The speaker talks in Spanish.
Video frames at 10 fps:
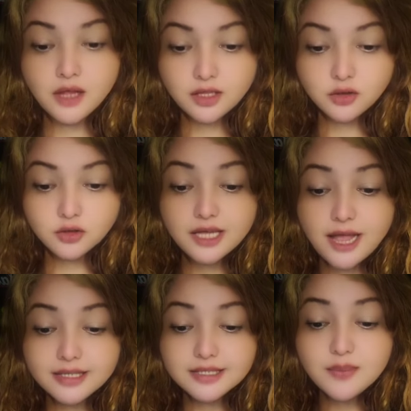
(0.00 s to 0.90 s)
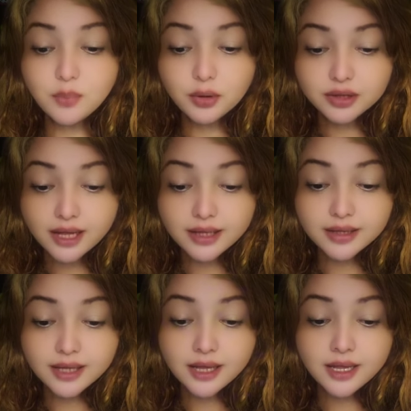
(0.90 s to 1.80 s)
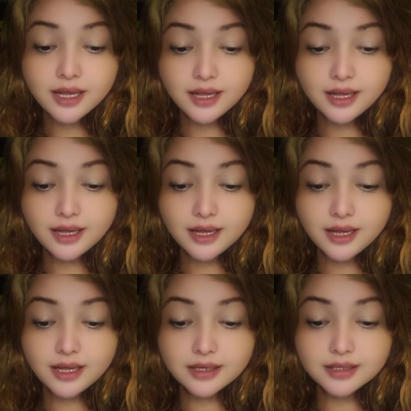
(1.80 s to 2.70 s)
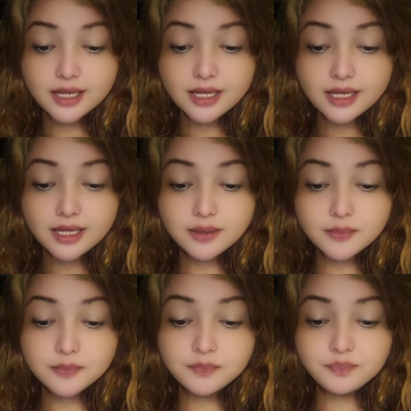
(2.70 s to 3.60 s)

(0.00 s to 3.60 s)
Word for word: Entonces, es importante eh, que